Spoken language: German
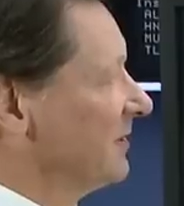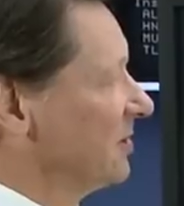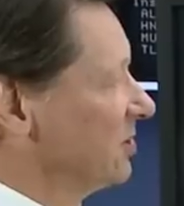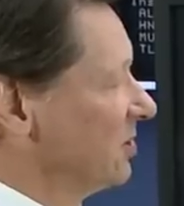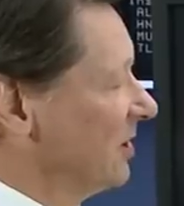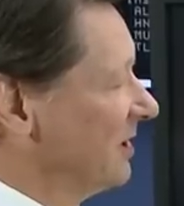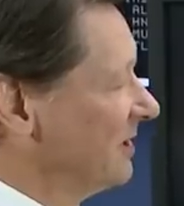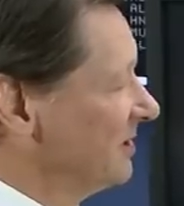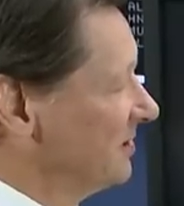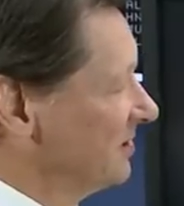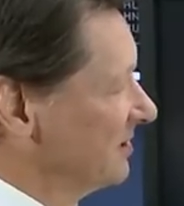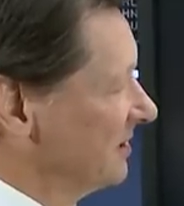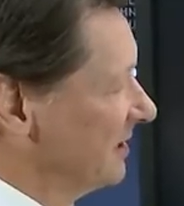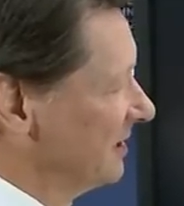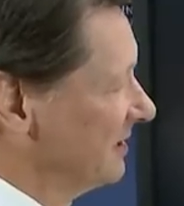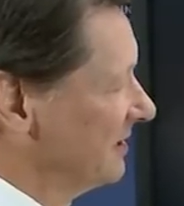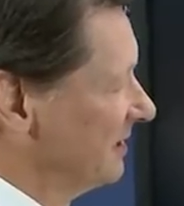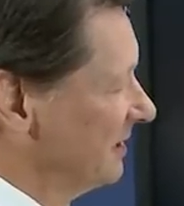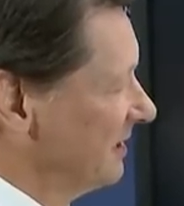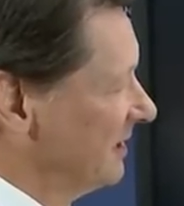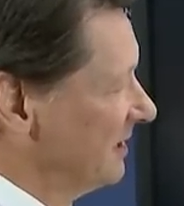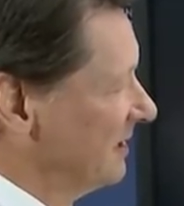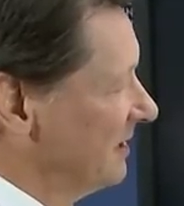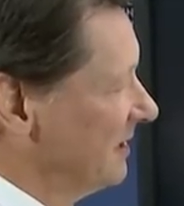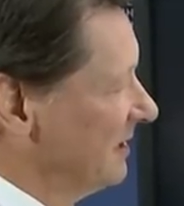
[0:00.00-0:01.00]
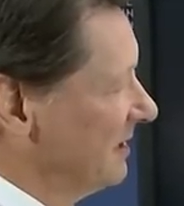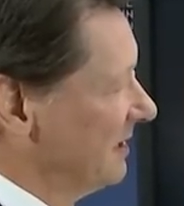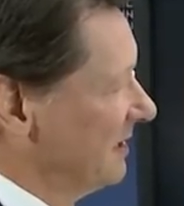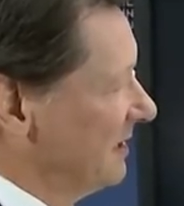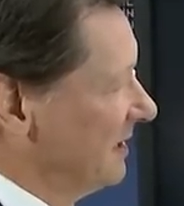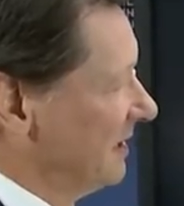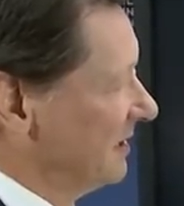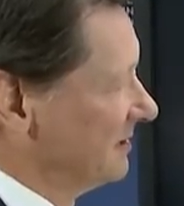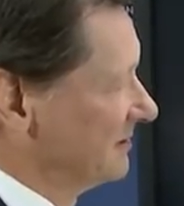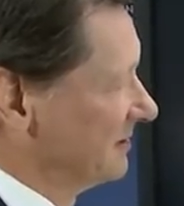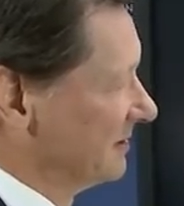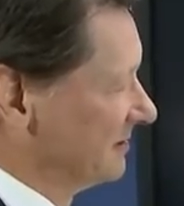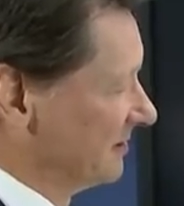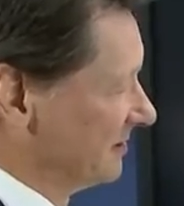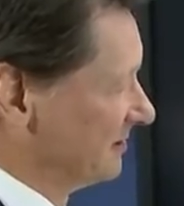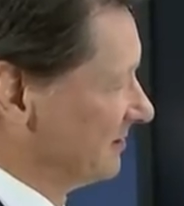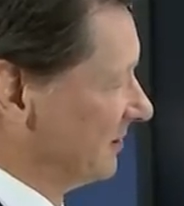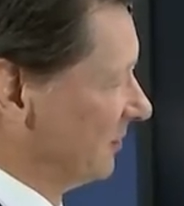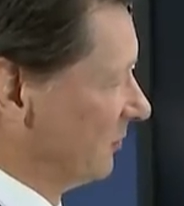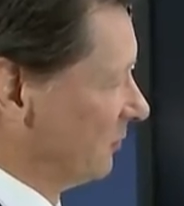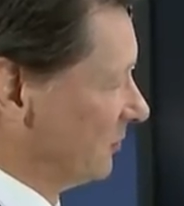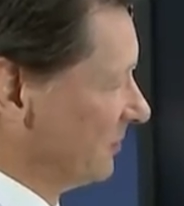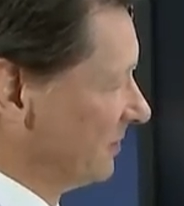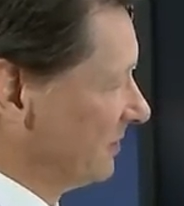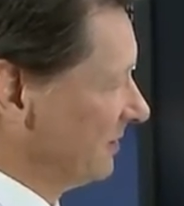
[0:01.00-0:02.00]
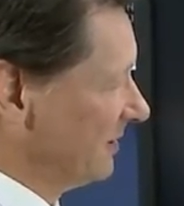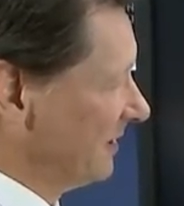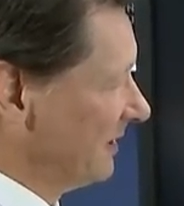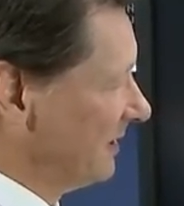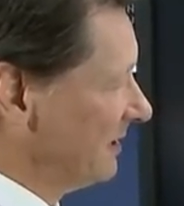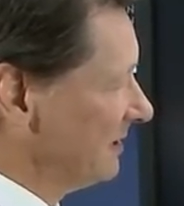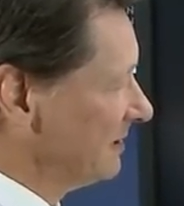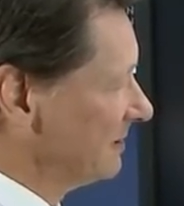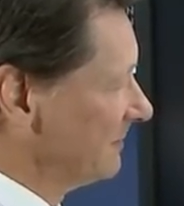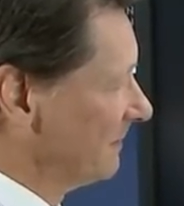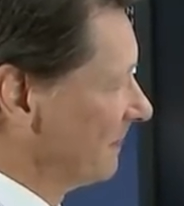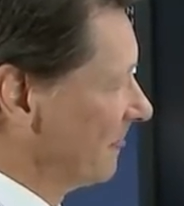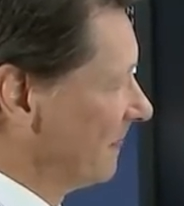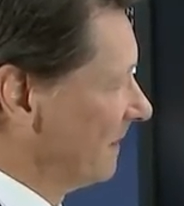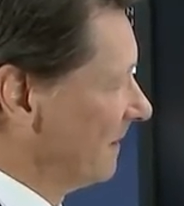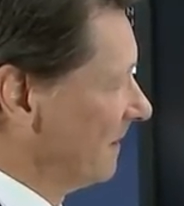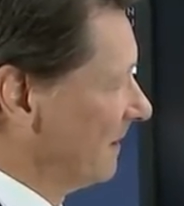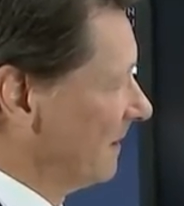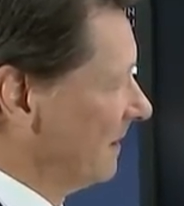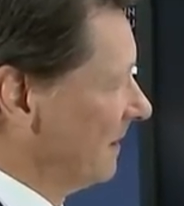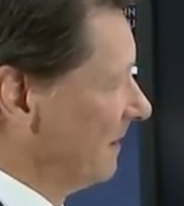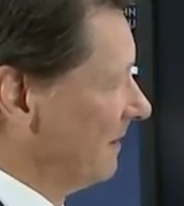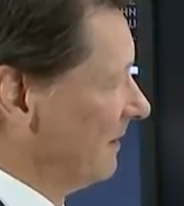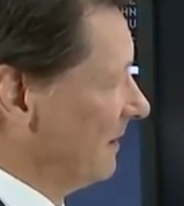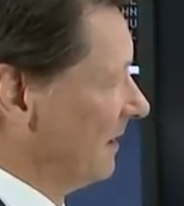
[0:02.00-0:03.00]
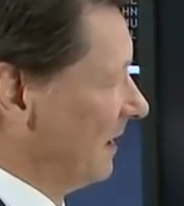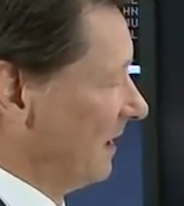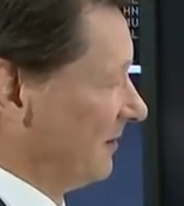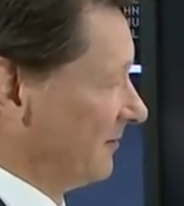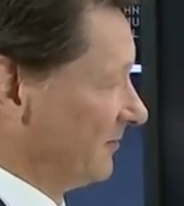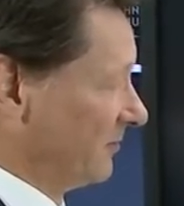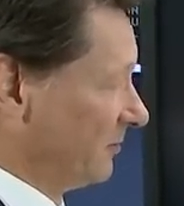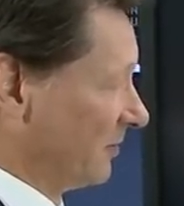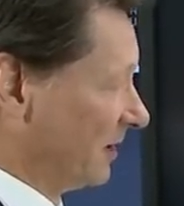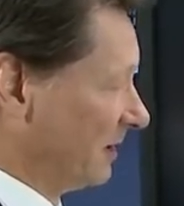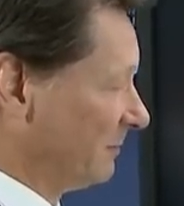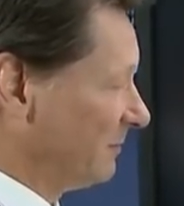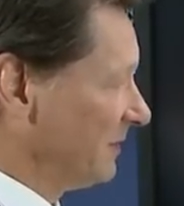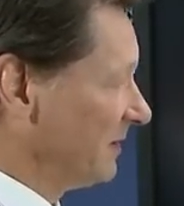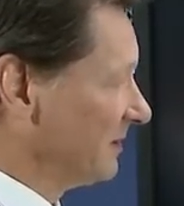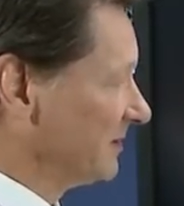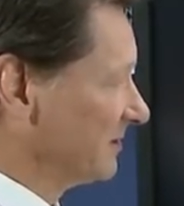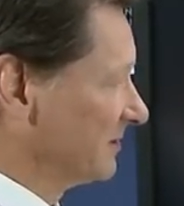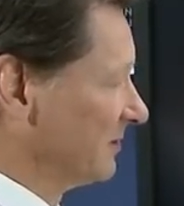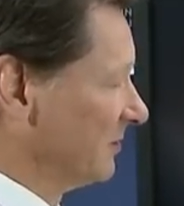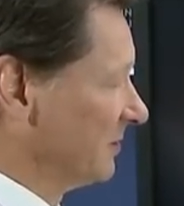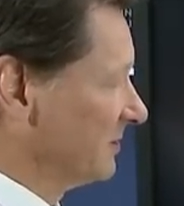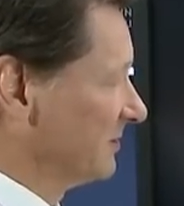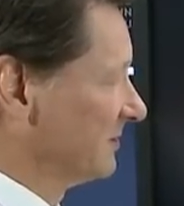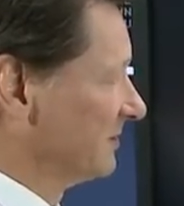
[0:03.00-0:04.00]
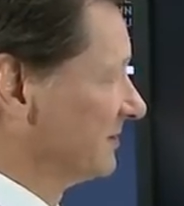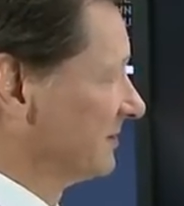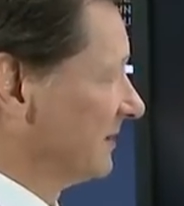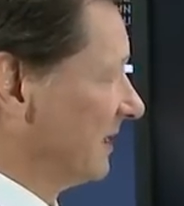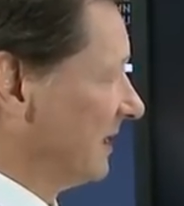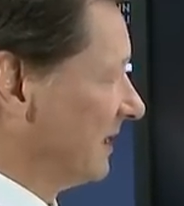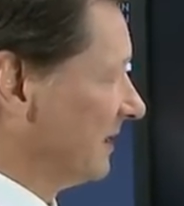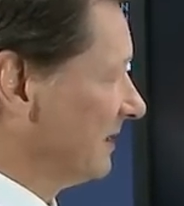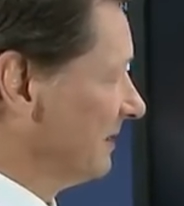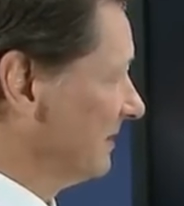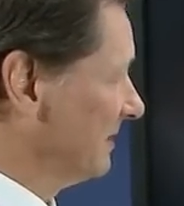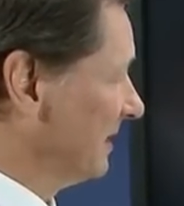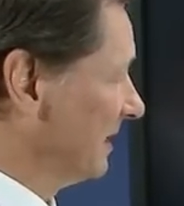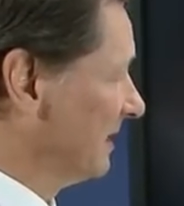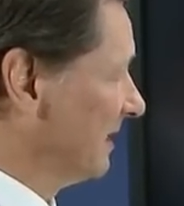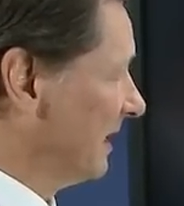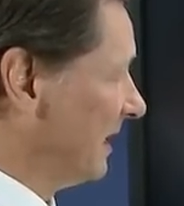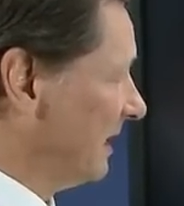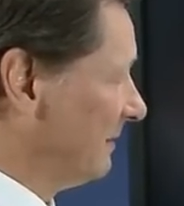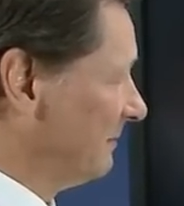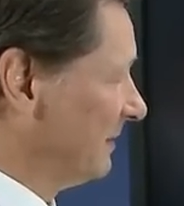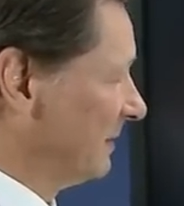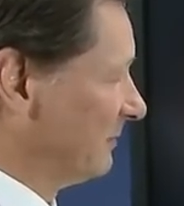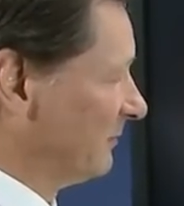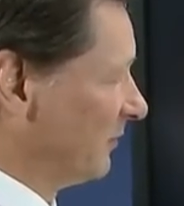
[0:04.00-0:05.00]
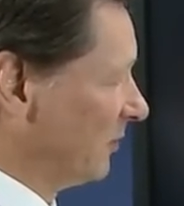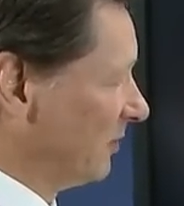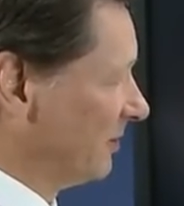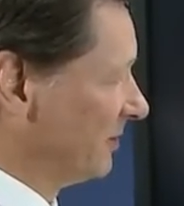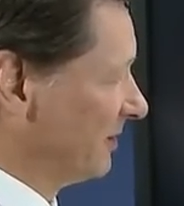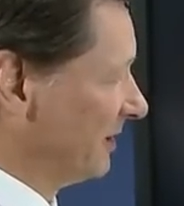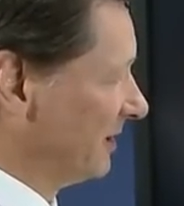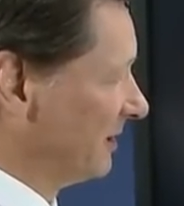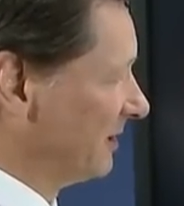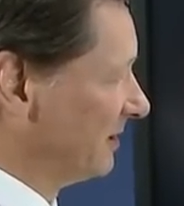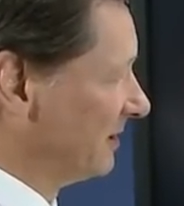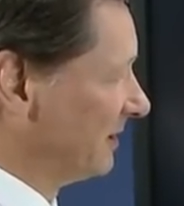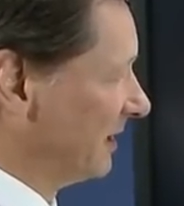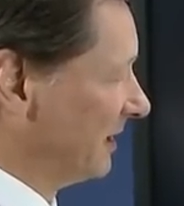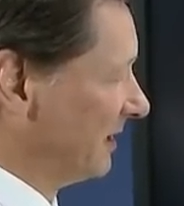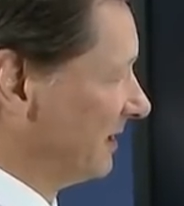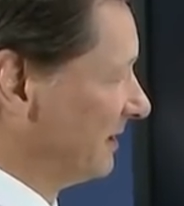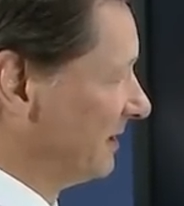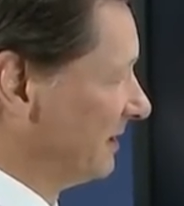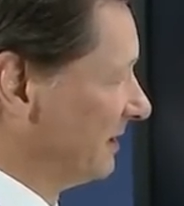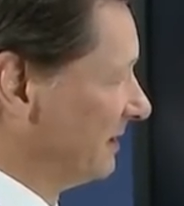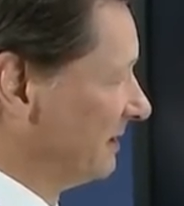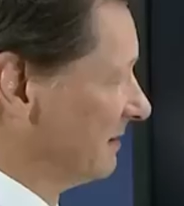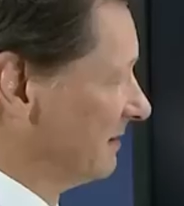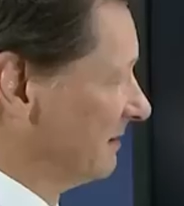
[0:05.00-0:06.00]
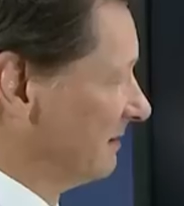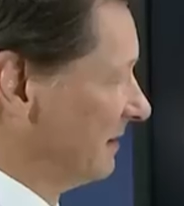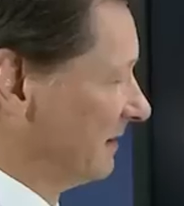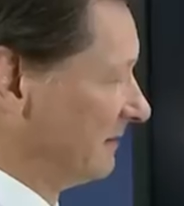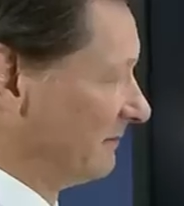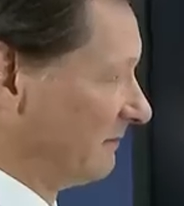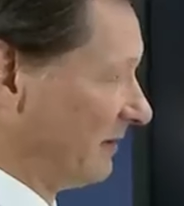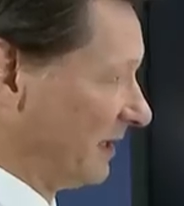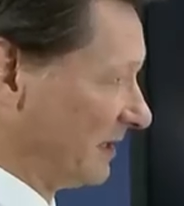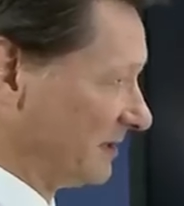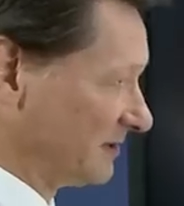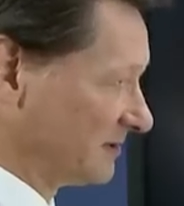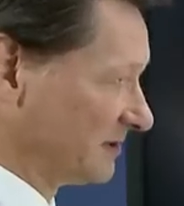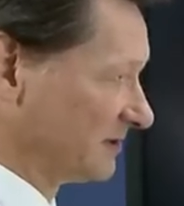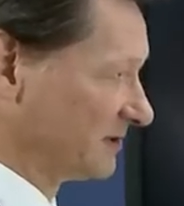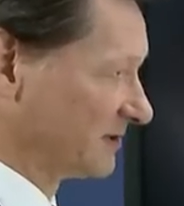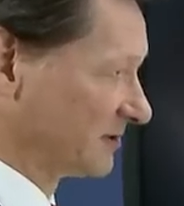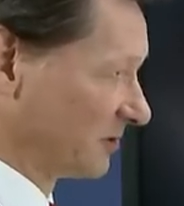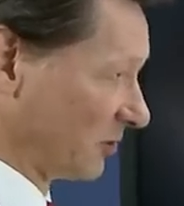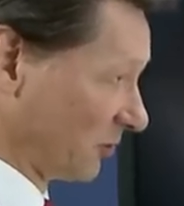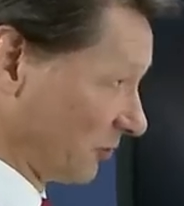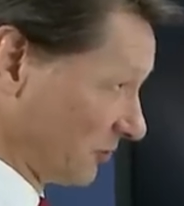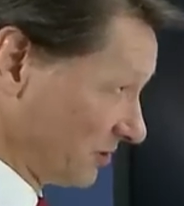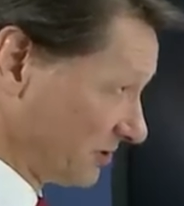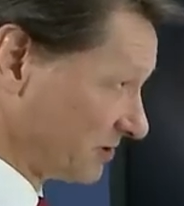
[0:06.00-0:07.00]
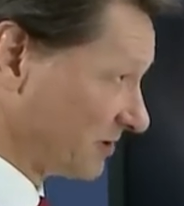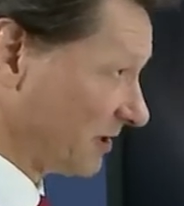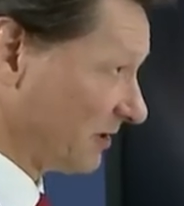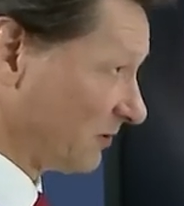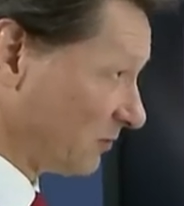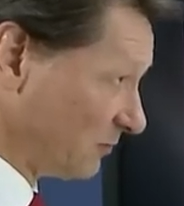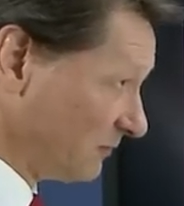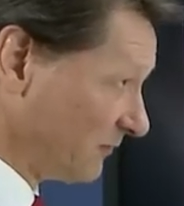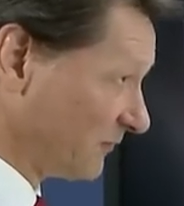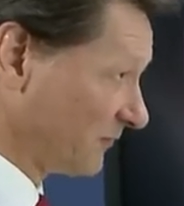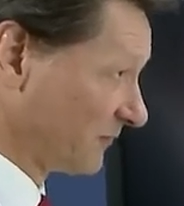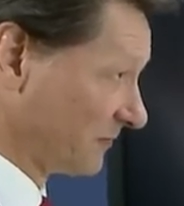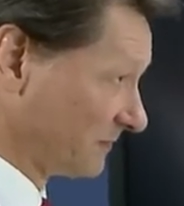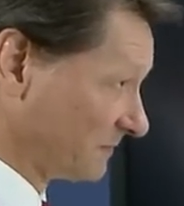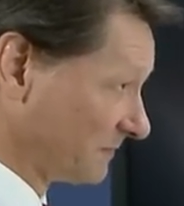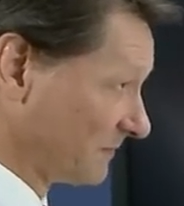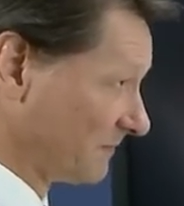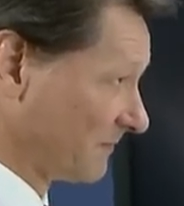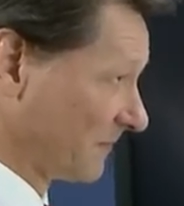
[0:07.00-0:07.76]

Wahrscheinlichkeit, als dass es nach unten geht. Zu Ripple ist noch zu sagen, da kam am Wochenende ein, ein Wahnsinnsgerücht auf.